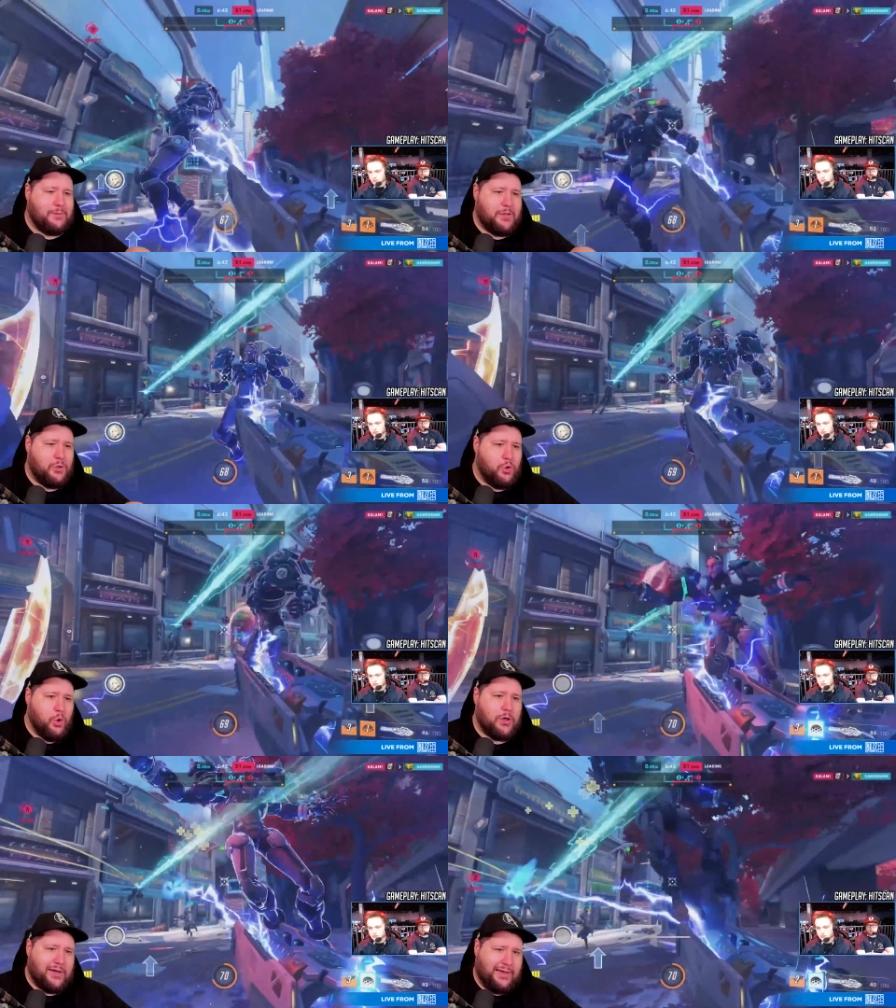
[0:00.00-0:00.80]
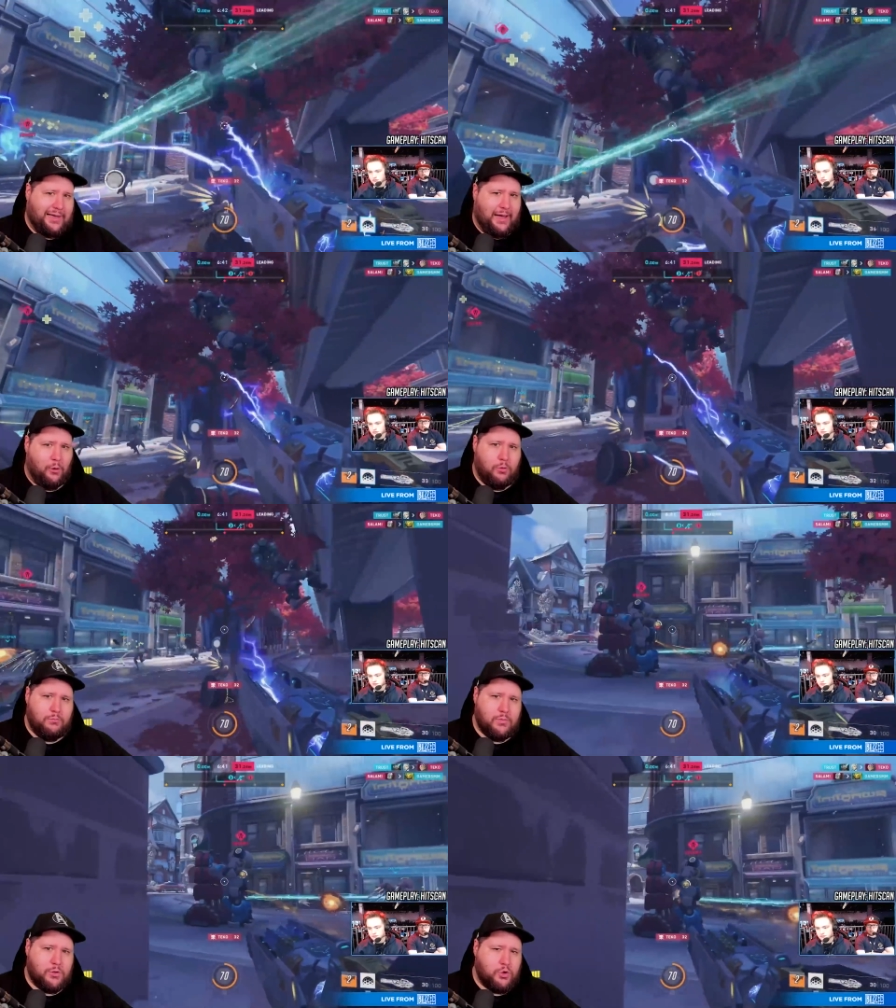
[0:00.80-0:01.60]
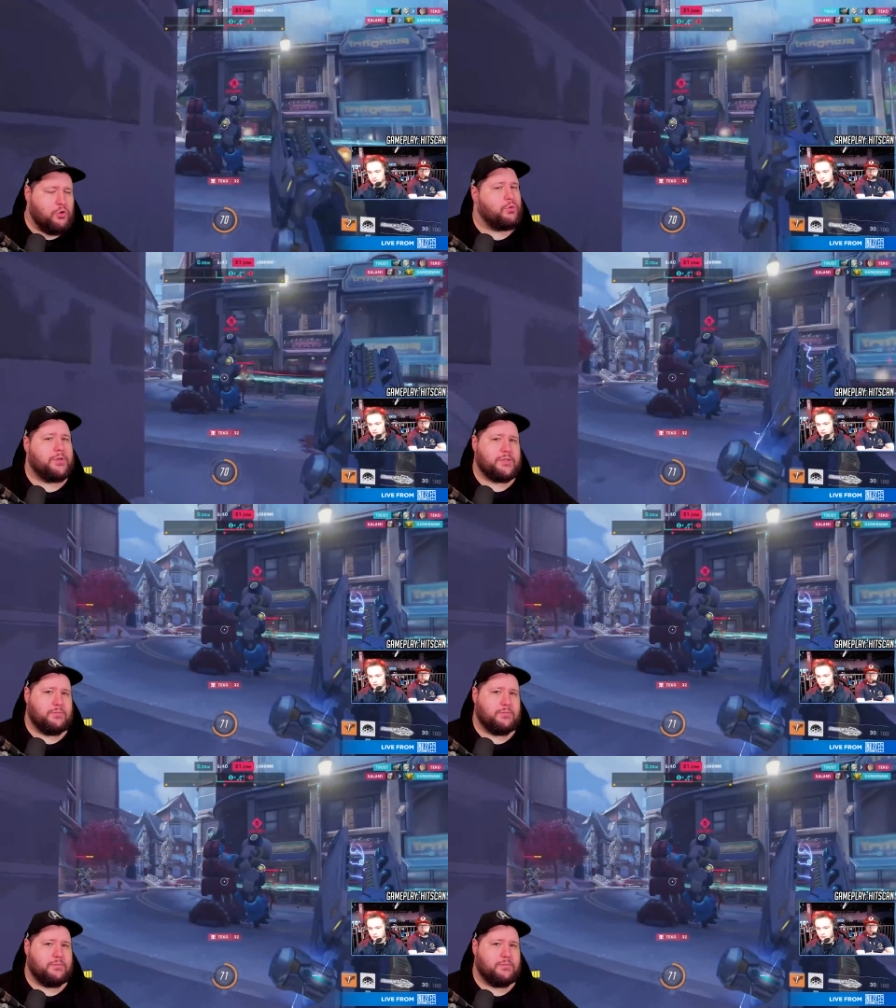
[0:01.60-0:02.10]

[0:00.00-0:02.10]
genug Raum, ein cooles